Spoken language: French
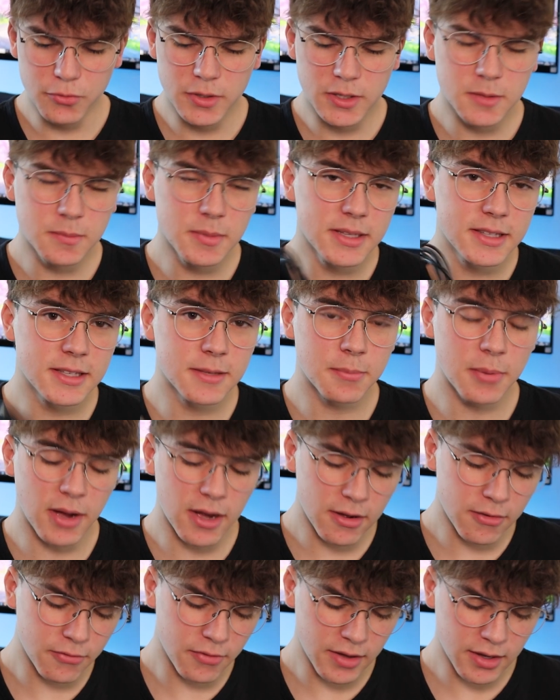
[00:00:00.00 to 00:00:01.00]
USB type
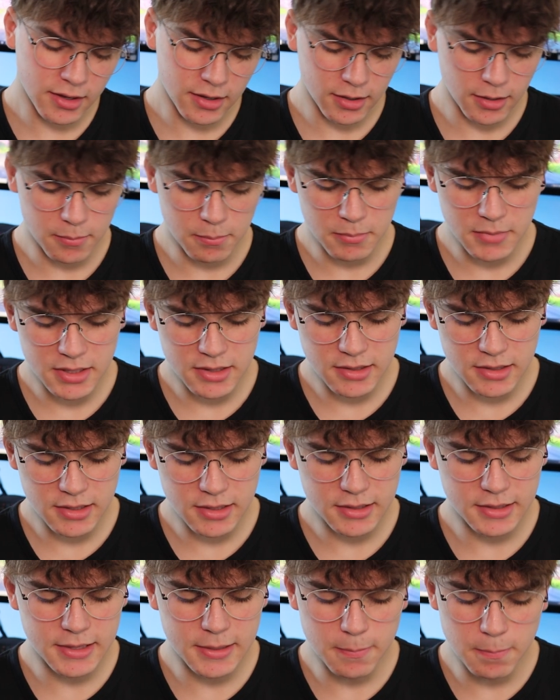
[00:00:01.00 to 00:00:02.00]
A vers
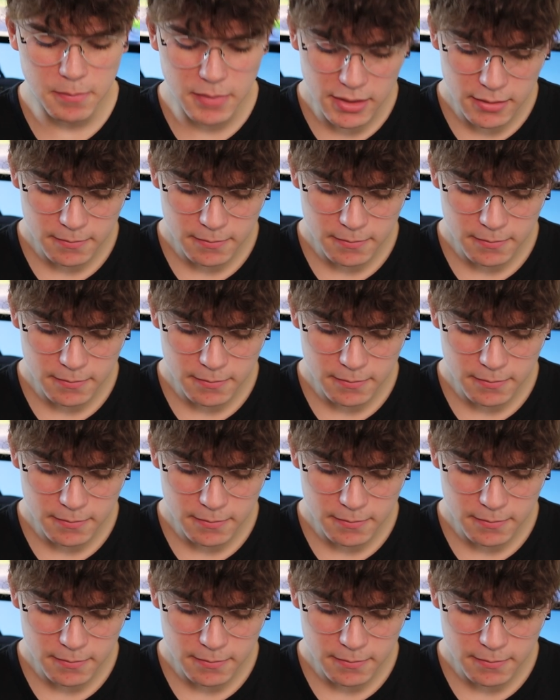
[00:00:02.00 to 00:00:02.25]
mini type B.